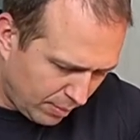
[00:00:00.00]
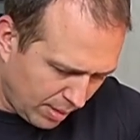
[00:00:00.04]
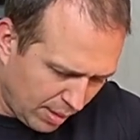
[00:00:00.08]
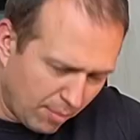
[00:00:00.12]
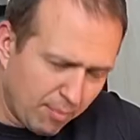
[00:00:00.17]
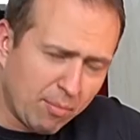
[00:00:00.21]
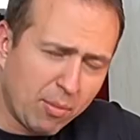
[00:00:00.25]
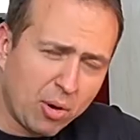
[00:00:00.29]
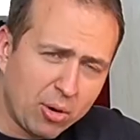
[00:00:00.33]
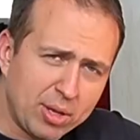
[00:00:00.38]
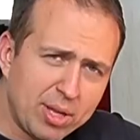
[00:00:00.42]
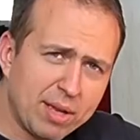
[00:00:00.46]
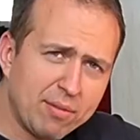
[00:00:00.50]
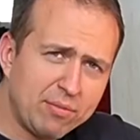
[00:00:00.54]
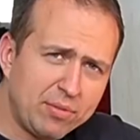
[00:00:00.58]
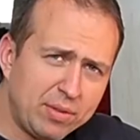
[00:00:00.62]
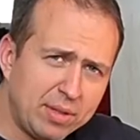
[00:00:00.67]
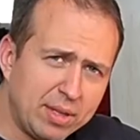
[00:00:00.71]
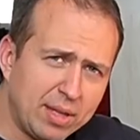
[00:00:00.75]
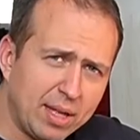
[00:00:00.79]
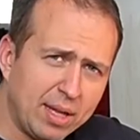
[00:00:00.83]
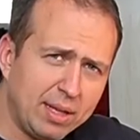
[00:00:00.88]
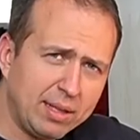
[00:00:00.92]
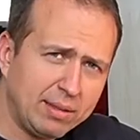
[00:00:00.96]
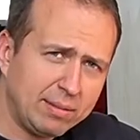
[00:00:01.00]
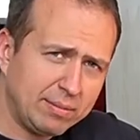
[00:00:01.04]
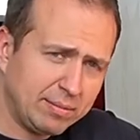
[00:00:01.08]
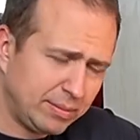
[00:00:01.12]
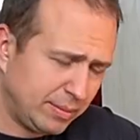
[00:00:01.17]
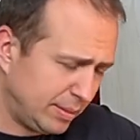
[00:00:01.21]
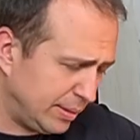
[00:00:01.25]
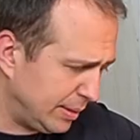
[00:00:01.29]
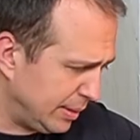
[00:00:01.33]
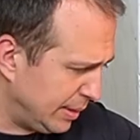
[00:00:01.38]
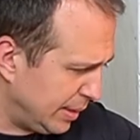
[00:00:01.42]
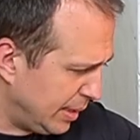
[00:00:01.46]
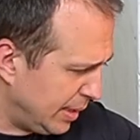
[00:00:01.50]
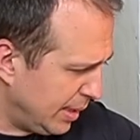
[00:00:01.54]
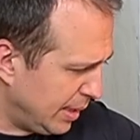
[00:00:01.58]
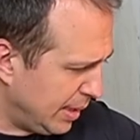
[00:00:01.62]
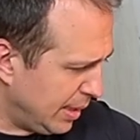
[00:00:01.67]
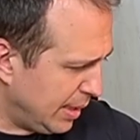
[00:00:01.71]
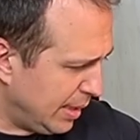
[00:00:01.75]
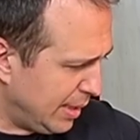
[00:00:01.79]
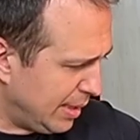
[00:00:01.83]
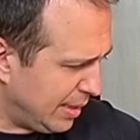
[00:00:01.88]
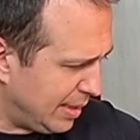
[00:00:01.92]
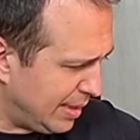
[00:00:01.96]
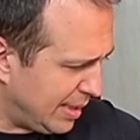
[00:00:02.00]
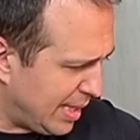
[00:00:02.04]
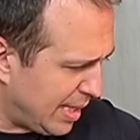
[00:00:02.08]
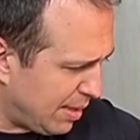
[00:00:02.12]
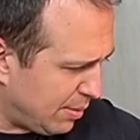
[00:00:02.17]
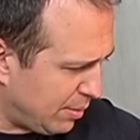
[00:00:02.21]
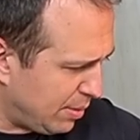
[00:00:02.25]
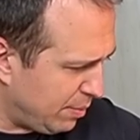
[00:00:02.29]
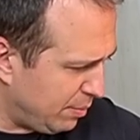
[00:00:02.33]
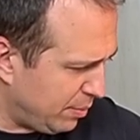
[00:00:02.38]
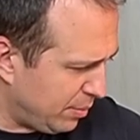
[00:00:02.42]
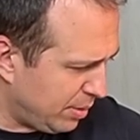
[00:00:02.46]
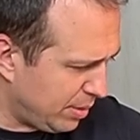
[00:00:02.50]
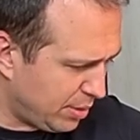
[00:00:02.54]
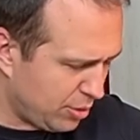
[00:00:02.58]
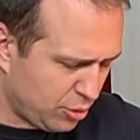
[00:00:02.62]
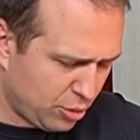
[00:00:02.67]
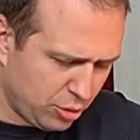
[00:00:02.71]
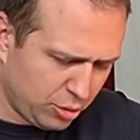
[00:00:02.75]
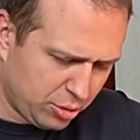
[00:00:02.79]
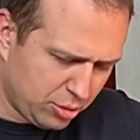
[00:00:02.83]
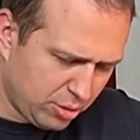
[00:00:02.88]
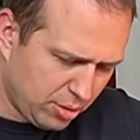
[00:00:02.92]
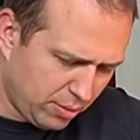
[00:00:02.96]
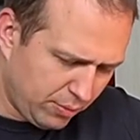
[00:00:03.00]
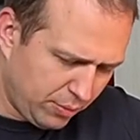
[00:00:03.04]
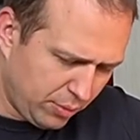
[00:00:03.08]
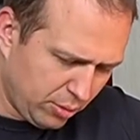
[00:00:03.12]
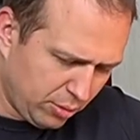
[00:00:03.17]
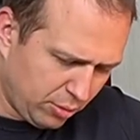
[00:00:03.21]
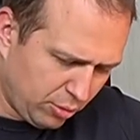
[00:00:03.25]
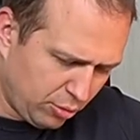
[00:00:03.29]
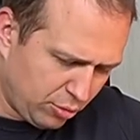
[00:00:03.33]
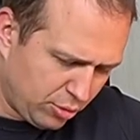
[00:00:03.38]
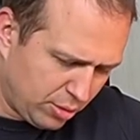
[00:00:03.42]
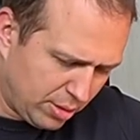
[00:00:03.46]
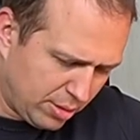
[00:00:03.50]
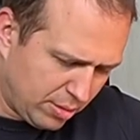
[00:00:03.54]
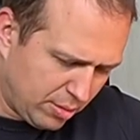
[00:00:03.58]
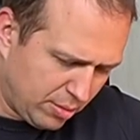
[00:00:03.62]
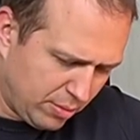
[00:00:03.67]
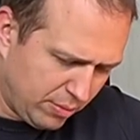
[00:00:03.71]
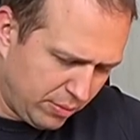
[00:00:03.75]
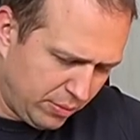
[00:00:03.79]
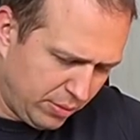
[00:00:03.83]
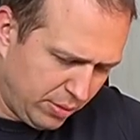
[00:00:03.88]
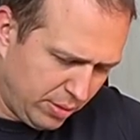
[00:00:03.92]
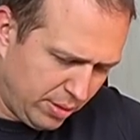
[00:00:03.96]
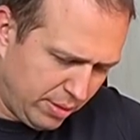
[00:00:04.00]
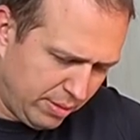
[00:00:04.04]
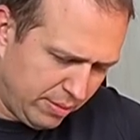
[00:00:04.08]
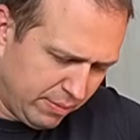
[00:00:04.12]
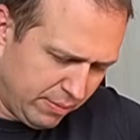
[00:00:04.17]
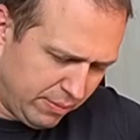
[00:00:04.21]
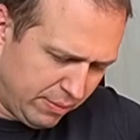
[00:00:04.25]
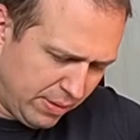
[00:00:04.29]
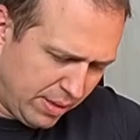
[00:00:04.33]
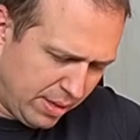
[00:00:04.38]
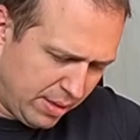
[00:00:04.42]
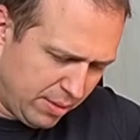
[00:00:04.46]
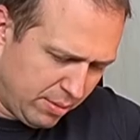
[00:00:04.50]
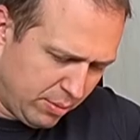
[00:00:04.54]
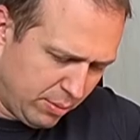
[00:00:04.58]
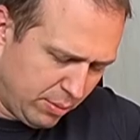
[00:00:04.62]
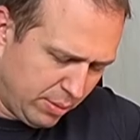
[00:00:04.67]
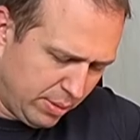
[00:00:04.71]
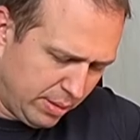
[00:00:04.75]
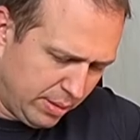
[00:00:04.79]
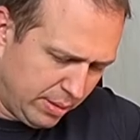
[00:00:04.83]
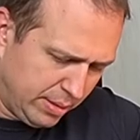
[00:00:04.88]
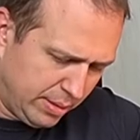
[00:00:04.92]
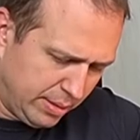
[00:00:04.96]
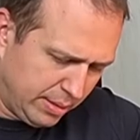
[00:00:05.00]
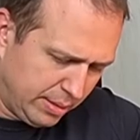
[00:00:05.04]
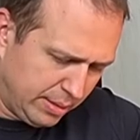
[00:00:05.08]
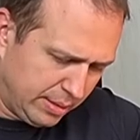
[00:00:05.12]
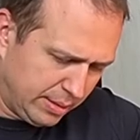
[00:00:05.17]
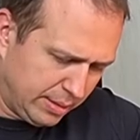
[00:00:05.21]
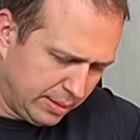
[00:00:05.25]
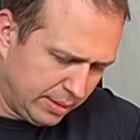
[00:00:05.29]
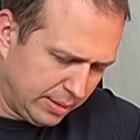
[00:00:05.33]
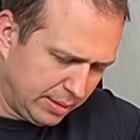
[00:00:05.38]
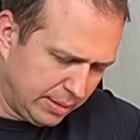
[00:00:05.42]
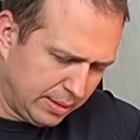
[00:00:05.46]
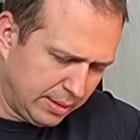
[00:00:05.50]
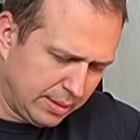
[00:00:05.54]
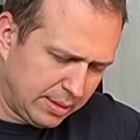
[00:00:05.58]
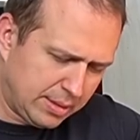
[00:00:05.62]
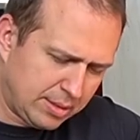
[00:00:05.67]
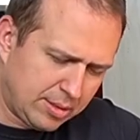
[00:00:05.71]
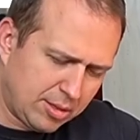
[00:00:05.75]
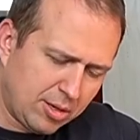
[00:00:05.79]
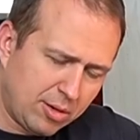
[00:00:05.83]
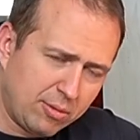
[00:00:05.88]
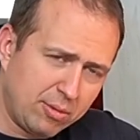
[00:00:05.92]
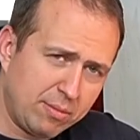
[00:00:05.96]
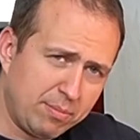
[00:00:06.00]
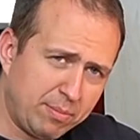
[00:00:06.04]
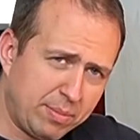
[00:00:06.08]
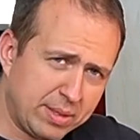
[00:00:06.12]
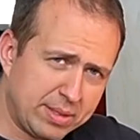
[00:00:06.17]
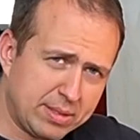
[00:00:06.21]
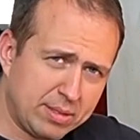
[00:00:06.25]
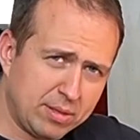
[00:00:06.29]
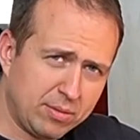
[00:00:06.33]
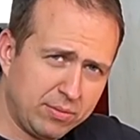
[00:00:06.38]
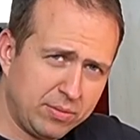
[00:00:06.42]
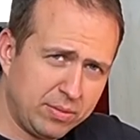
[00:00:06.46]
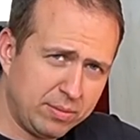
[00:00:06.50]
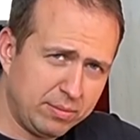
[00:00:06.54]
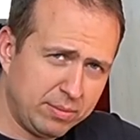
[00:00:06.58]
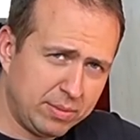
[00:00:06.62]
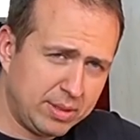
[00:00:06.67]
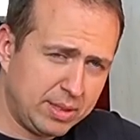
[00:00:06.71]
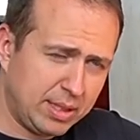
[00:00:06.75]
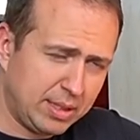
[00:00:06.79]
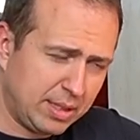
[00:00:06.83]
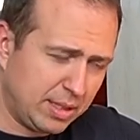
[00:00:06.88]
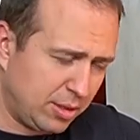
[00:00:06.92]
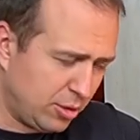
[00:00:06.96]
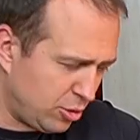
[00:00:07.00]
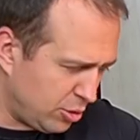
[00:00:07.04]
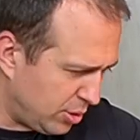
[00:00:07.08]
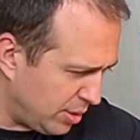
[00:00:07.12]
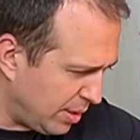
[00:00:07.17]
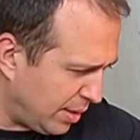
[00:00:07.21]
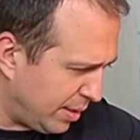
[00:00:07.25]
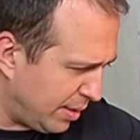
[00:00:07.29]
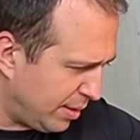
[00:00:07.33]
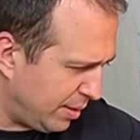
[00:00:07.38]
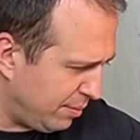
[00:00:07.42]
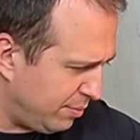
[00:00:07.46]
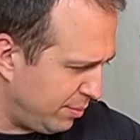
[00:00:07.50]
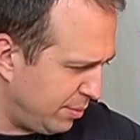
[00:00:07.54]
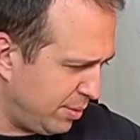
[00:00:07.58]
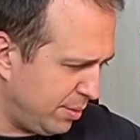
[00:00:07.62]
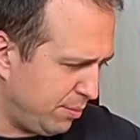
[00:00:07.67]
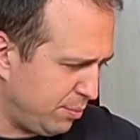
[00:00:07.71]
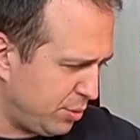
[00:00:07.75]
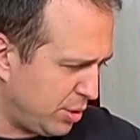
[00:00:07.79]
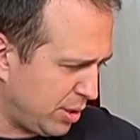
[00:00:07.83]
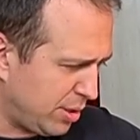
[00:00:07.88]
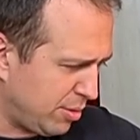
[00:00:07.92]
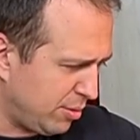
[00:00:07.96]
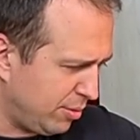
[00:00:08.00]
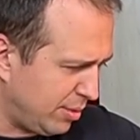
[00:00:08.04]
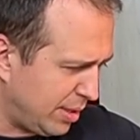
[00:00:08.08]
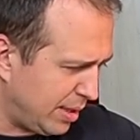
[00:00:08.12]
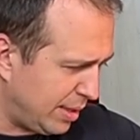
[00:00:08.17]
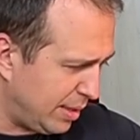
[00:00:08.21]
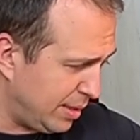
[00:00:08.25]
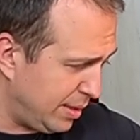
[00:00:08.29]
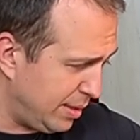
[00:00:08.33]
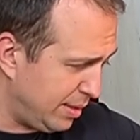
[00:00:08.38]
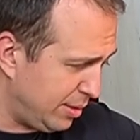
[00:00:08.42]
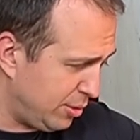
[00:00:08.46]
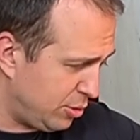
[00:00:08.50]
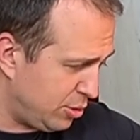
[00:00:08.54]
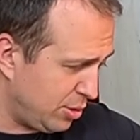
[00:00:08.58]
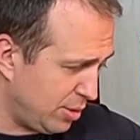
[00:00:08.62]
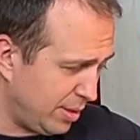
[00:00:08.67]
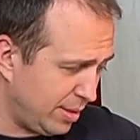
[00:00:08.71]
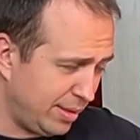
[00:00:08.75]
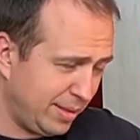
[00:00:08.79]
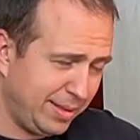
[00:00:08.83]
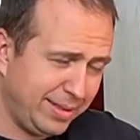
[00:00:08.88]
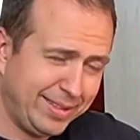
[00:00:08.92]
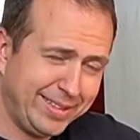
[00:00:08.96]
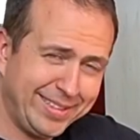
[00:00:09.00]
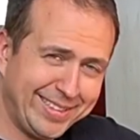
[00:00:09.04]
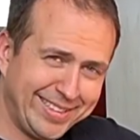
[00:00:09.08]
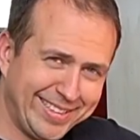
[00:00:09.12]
moja wina, Dałem Krzyśkowi Otoczakowi wał y, z kołem pasowym z 1.4. Byłem przekonany, że,